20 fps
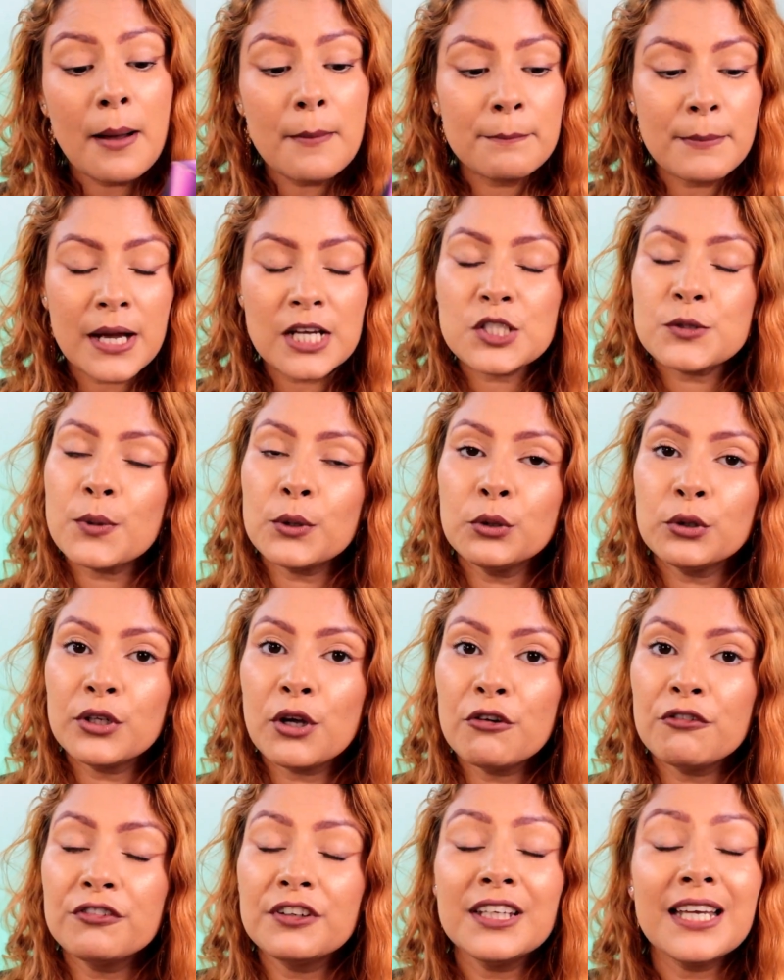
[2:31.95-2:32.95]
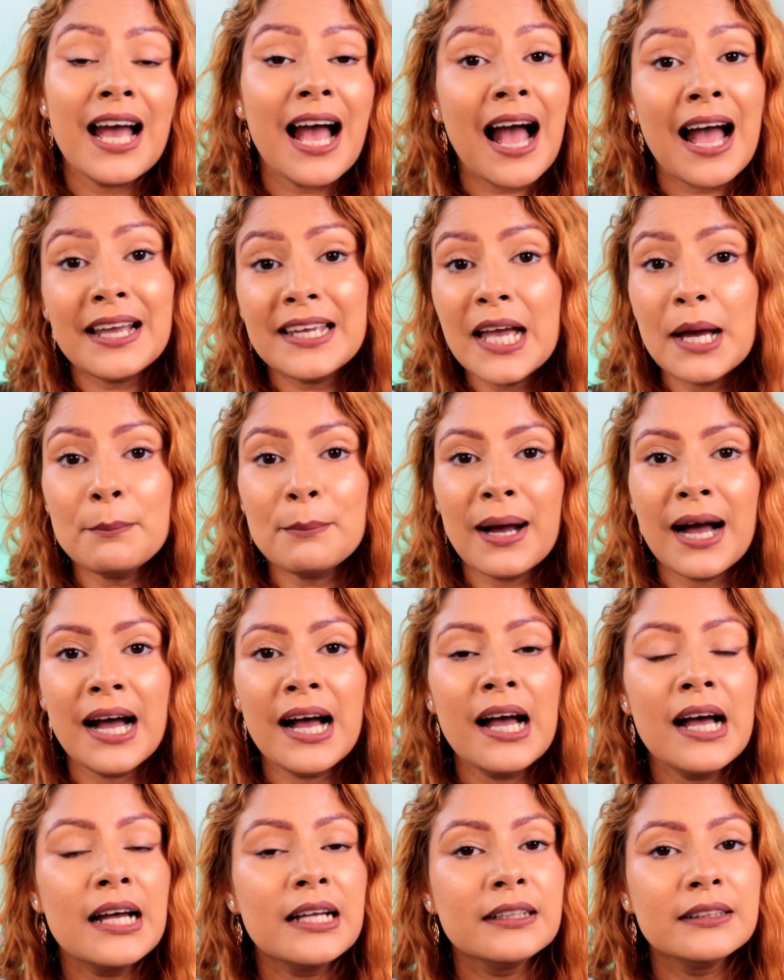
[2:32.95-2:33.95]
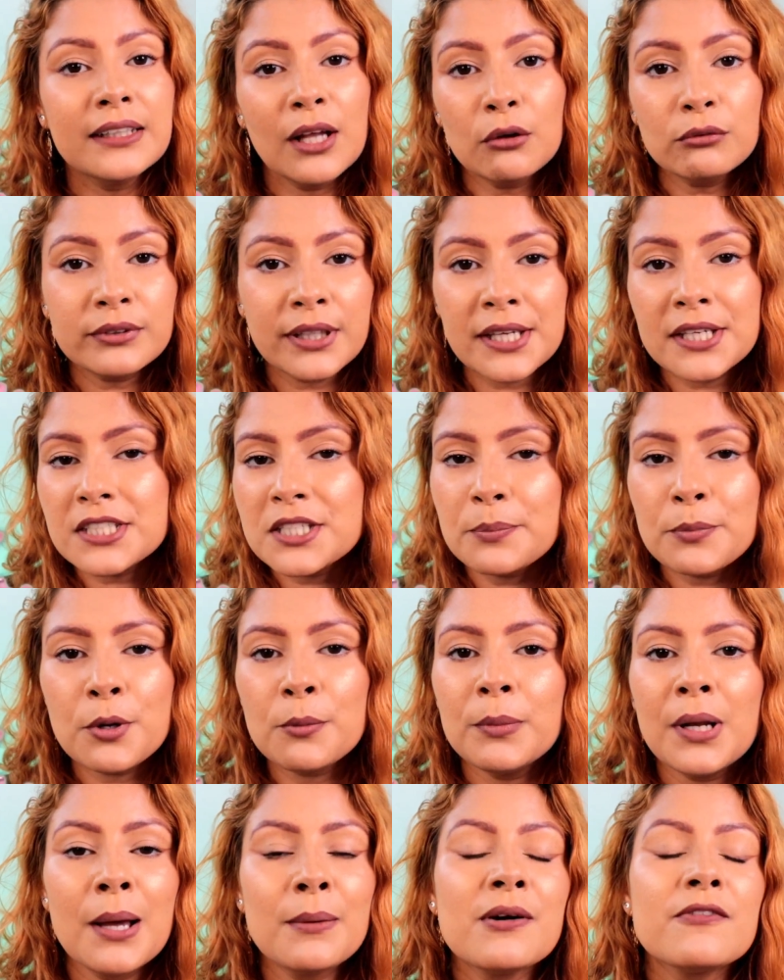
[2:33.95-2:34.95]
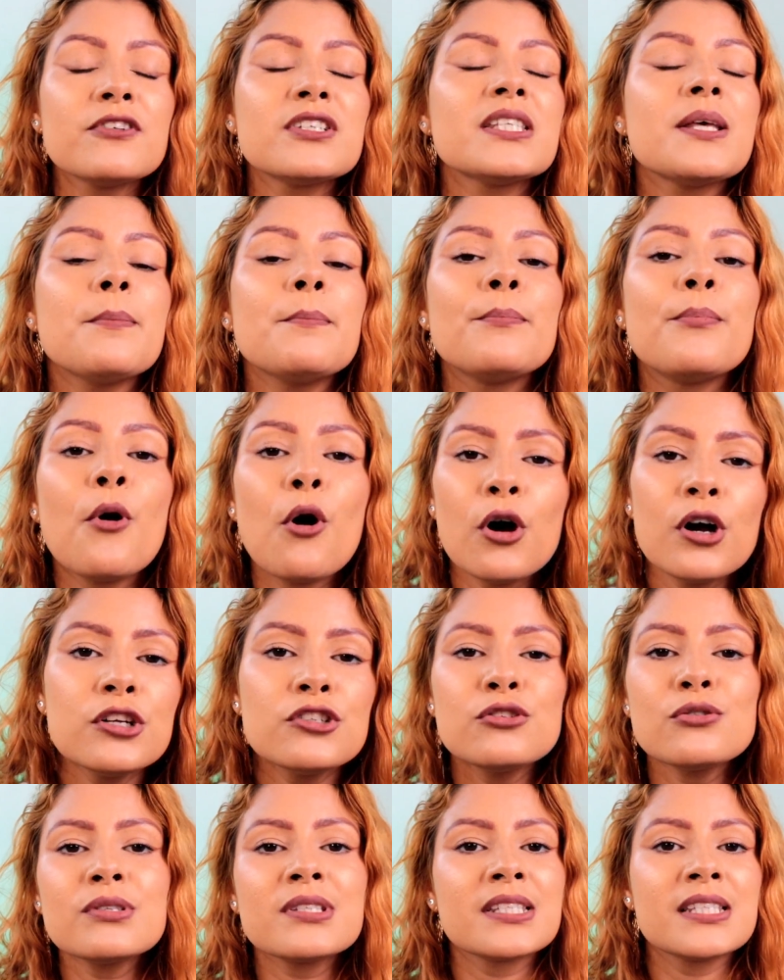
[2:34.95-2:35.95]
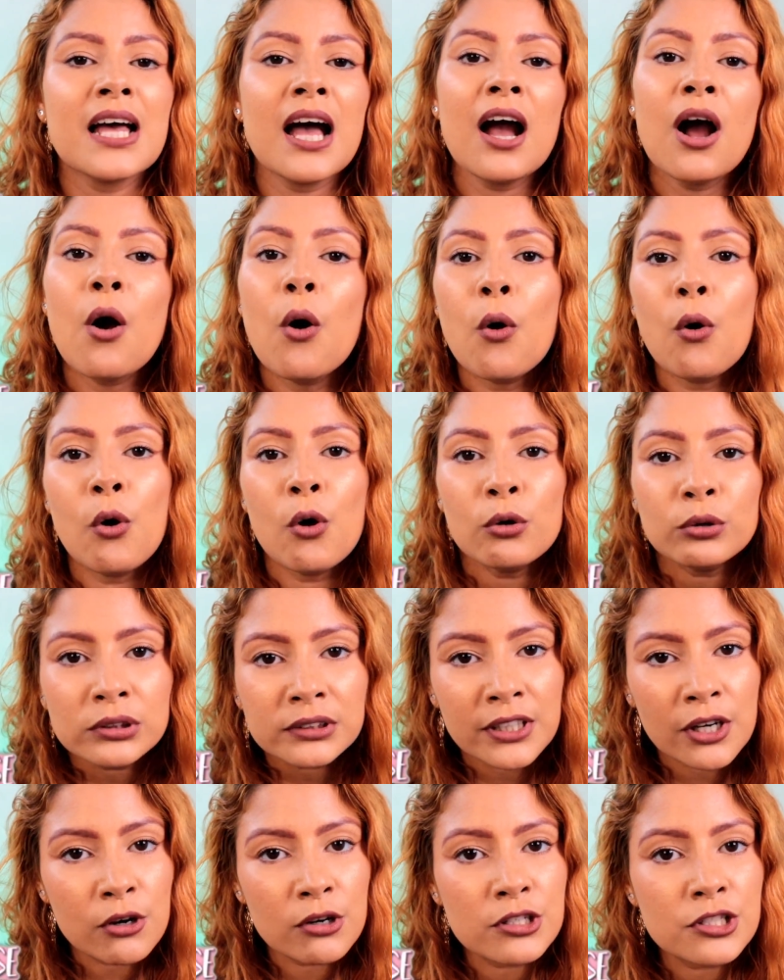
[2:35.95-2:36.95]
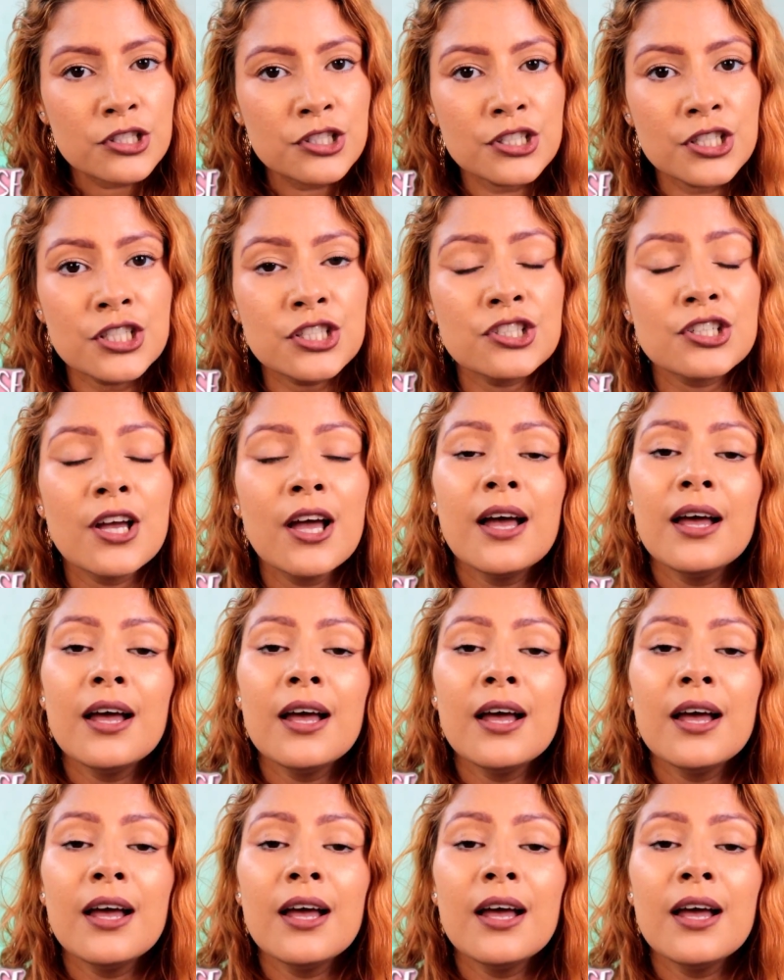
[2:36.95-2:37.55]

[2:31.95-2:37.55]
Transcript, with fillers: Mas pelo que eu vi, a Yamaha não tem esse problema, você pode usar outra OX.